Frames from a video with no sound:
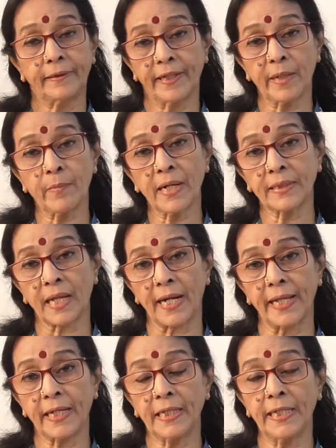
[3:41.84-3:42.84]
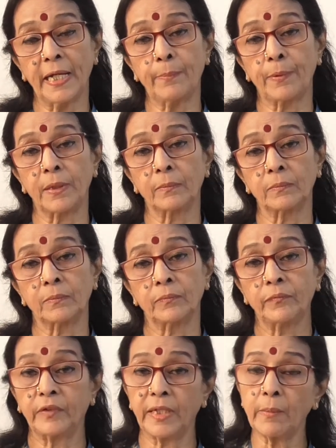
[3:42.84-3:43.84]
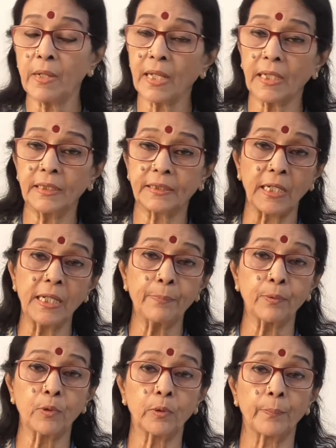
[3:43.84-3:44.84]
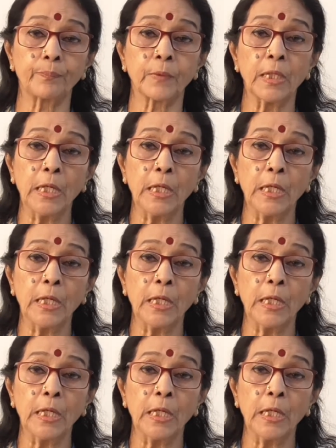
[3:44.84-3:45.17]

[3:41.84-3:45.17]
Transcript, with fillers: திருமண தடைகள் ஏற்படும் திருமணங்கள் தள்ளி போகும்